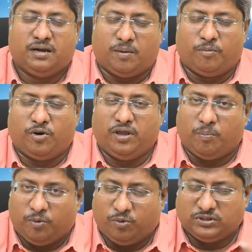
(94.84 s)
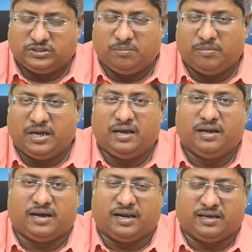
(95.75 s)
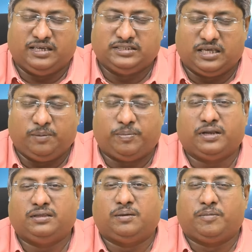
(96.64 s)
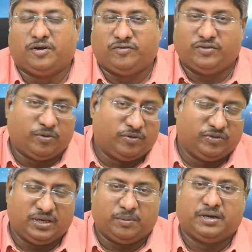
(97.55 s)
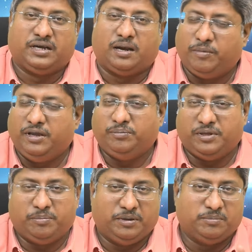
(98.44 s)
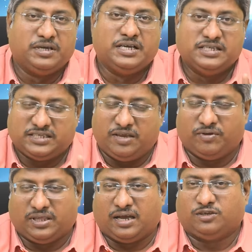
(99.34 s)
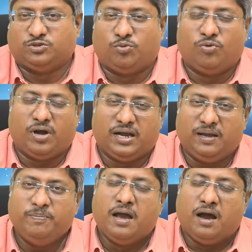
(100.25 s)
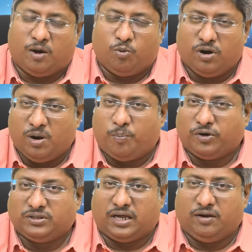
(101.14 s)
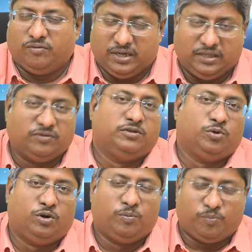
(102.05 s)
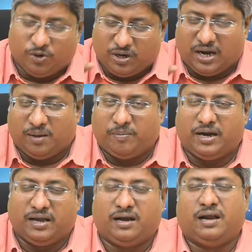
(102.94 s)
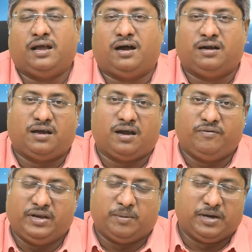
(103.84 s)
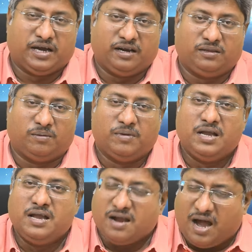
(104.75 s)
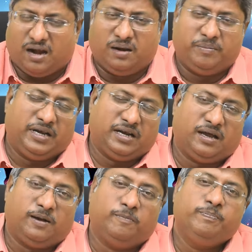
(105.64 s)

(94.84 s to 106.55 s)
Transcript: நம்மளுடைய பூர்வ ஜென்ம கணக்கை சரிபார்த்து நமக்கு வந்து அவர் வந்து நமக்கு நன்மையும் தீமையும் செய்வதாக சொல்லுவாங்க உங்களை பொறுத்த அளவுக்கு இது வந்து ஒரு பொற்காலமான ஆண்டாகவே நம்ம கருதணும் காரணம் என்னென்னா